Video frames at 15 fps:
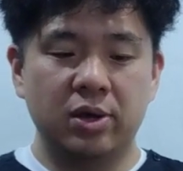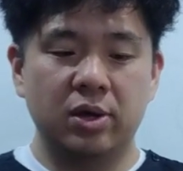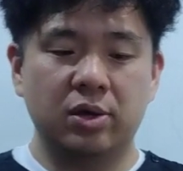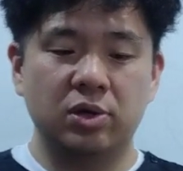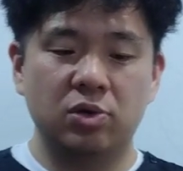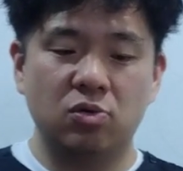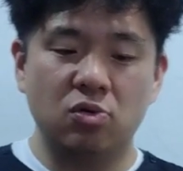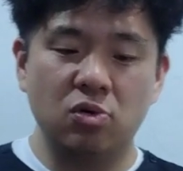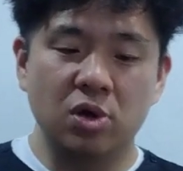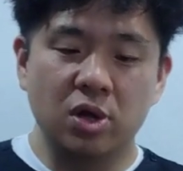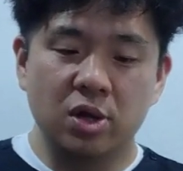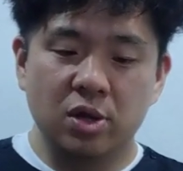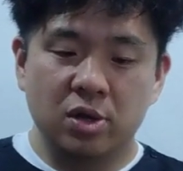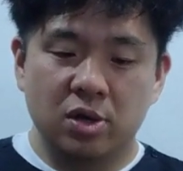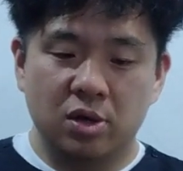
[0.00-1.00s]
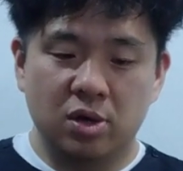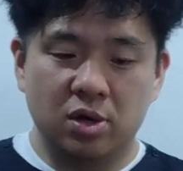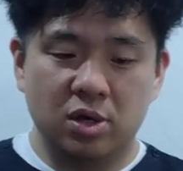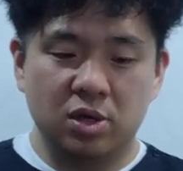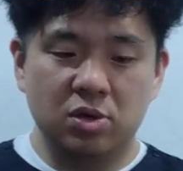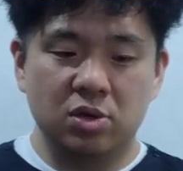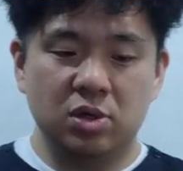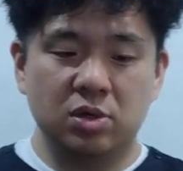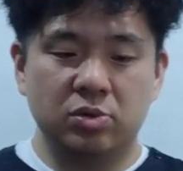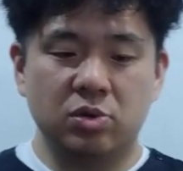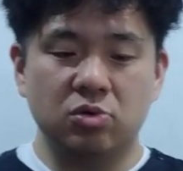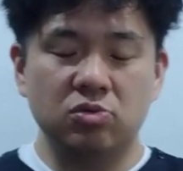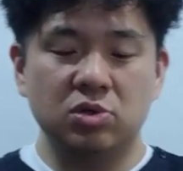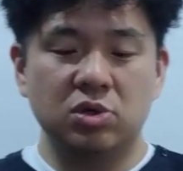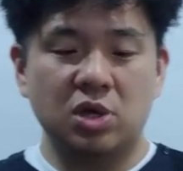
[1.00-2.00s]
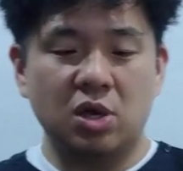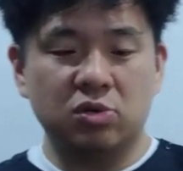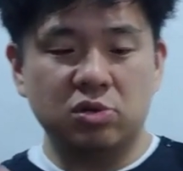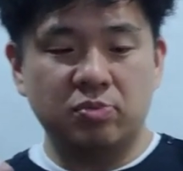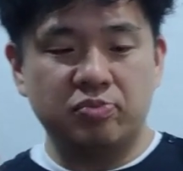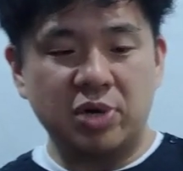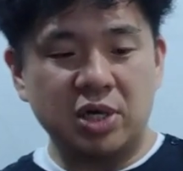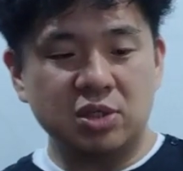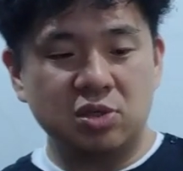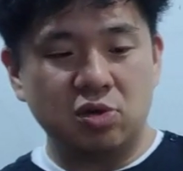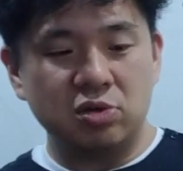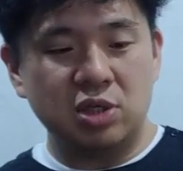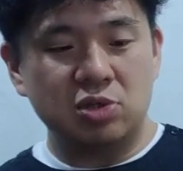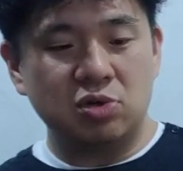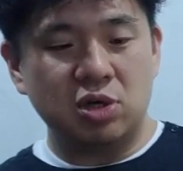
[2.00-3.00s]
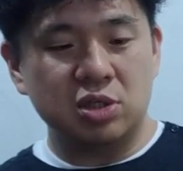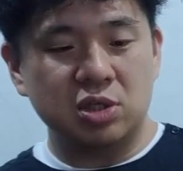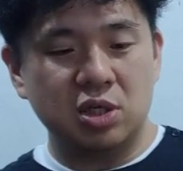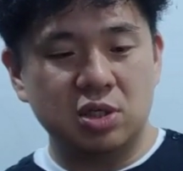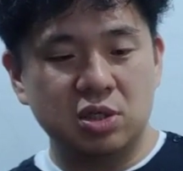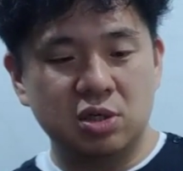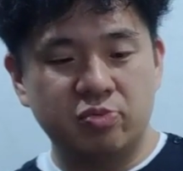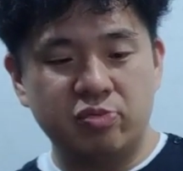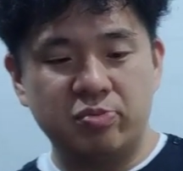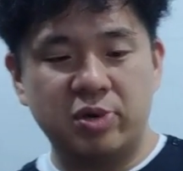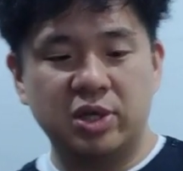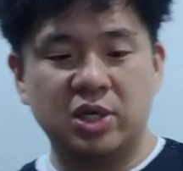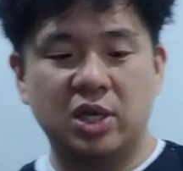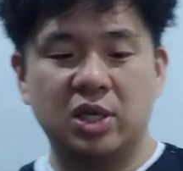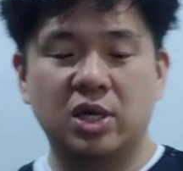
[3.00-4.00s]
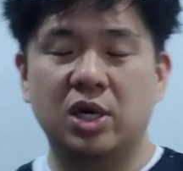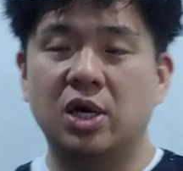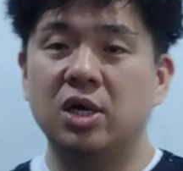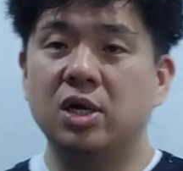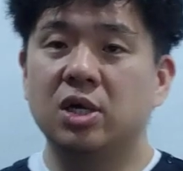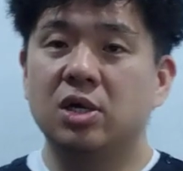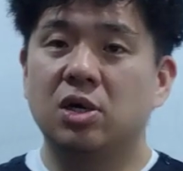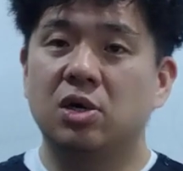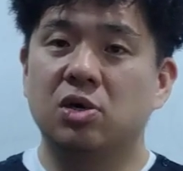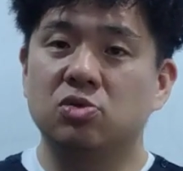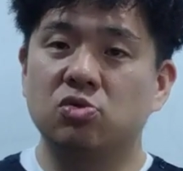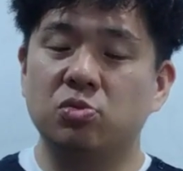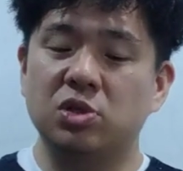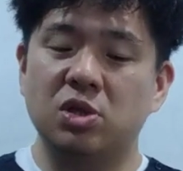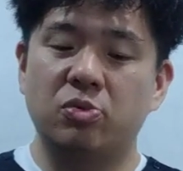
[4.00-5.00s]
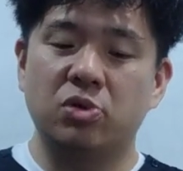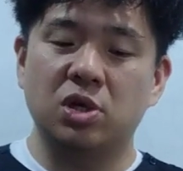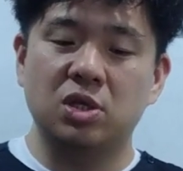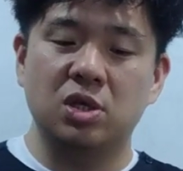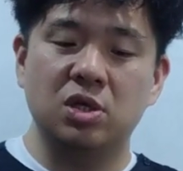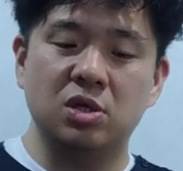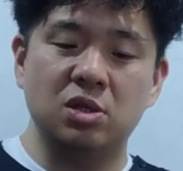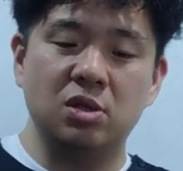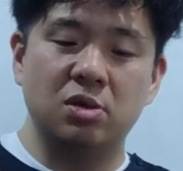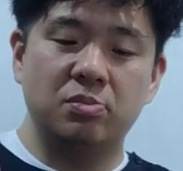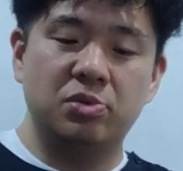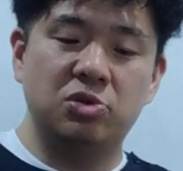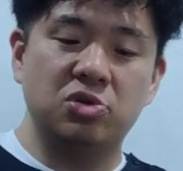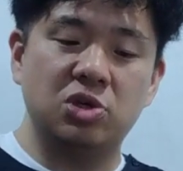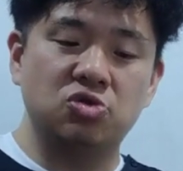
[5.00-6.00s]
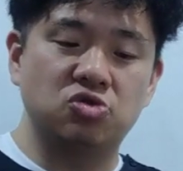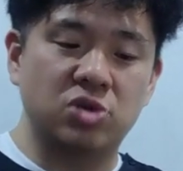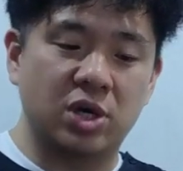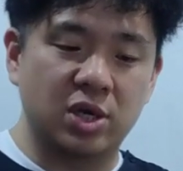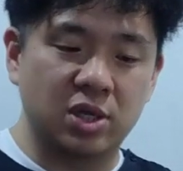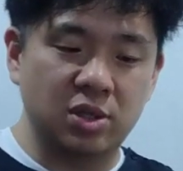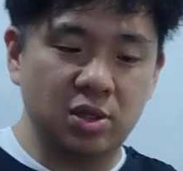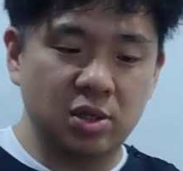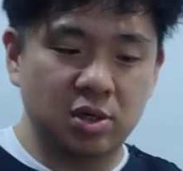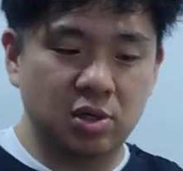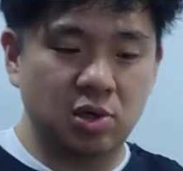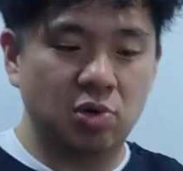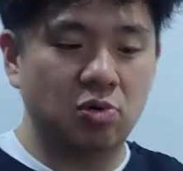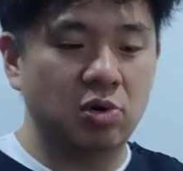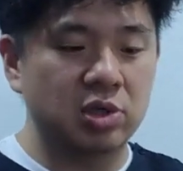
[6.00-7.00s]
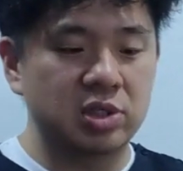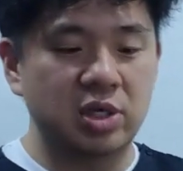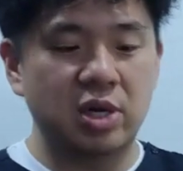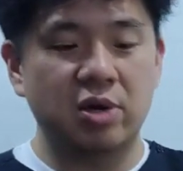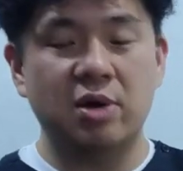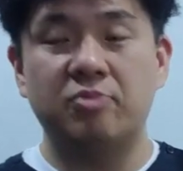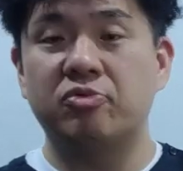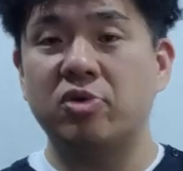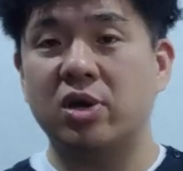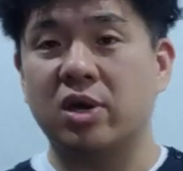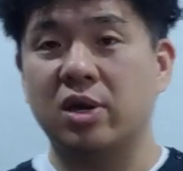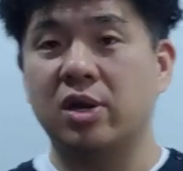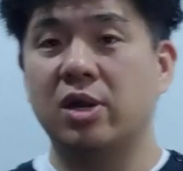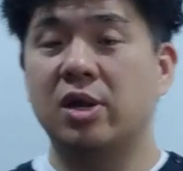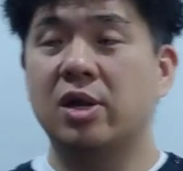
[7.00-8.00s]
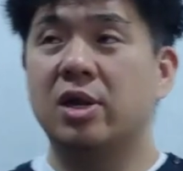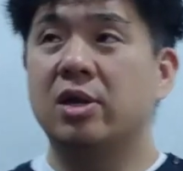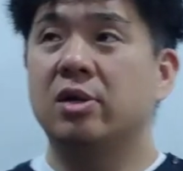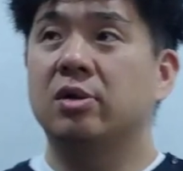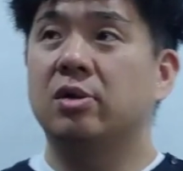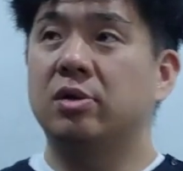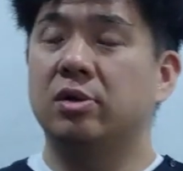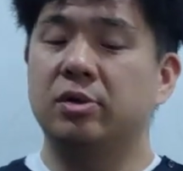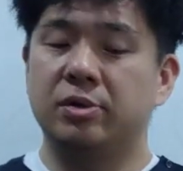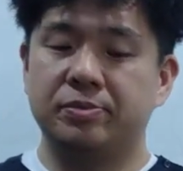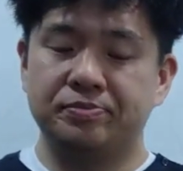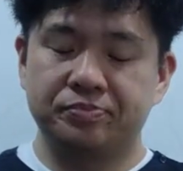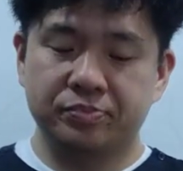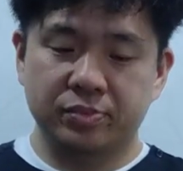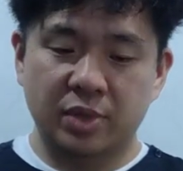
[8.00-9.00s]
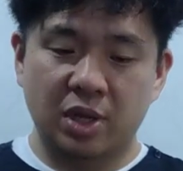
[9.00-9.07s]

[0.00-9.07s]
예, 그리고 어, 이, 결국 이렇게 어떤 프랑스 현대 철학자들뿐만이 아니라 어, 좀 이따 보게 되는 비트겐슈타인 그리고 러셀과 프레겔 어,